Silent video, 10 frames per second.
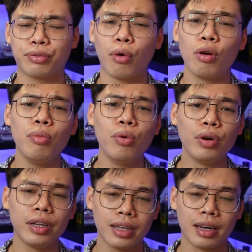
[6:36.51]
phối
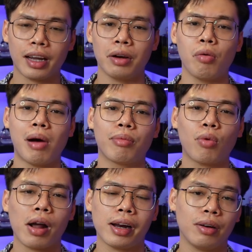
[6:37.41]
mùi như thế này độ bám
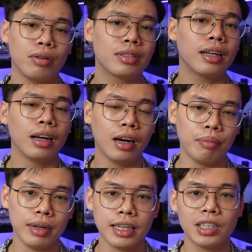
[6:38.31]
tỏa này nó rất
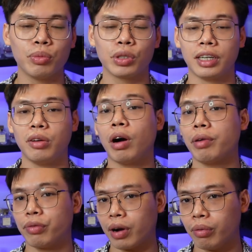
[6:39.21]
hợp lý cho một chai nước hoa
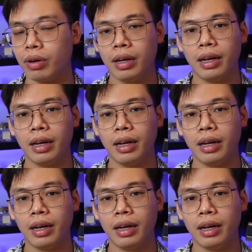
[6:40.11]
văn phòng